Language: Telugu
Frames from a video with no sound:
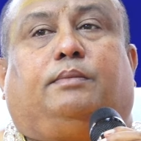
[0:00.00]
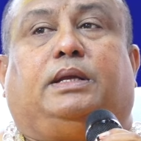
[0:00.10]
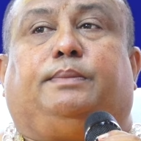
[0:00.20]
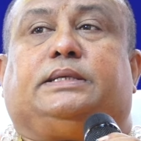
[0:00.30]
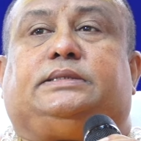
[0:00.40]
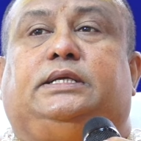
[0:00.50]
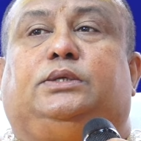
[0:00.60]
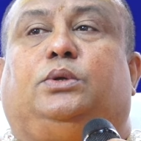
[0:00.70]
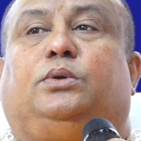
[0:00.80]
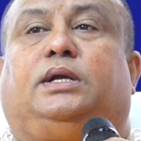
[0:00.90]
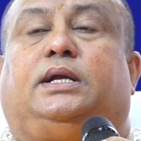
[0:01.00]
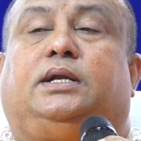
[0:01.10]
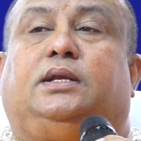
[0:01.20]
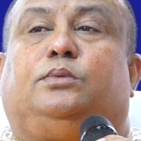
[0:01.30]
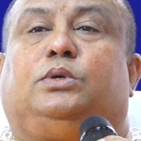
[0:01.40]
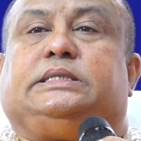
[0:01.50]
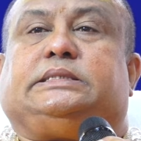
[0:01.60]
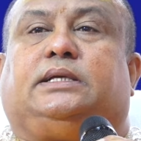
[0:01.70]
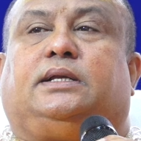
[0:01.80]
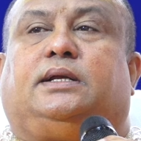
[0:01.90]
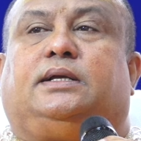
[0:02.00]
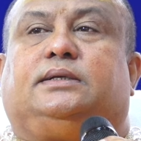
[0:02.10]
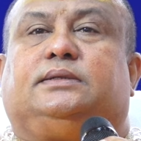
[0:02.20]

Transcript: మరి మసీదులోన గంటలు మోగిస్తారా